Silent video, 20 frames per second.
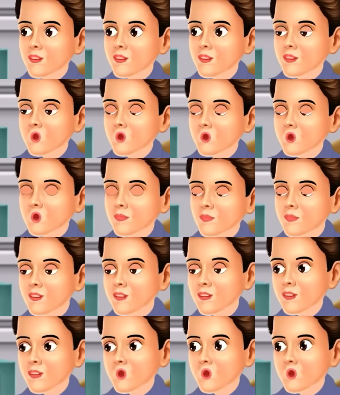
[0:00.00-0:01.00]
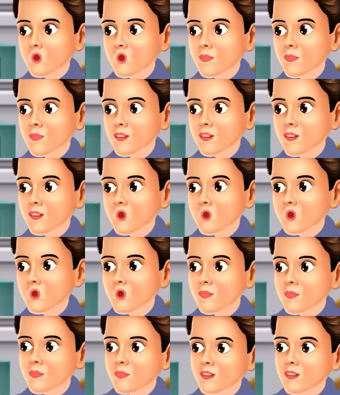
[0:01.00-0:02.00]
भाभी नाश्ता बन गया
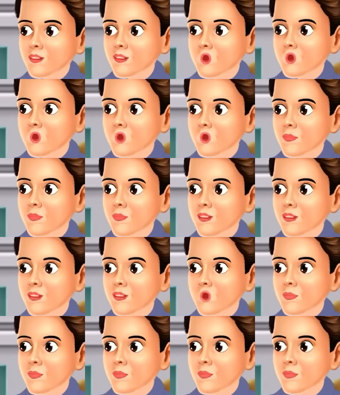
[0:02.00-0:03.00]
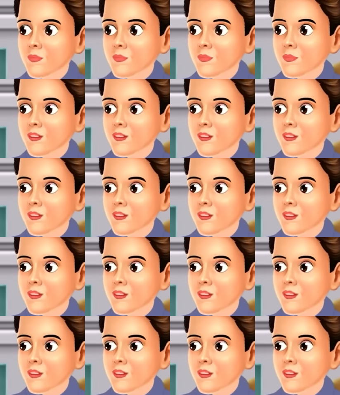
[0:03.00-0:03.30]
क्या मैं लेट हो रहा हूँ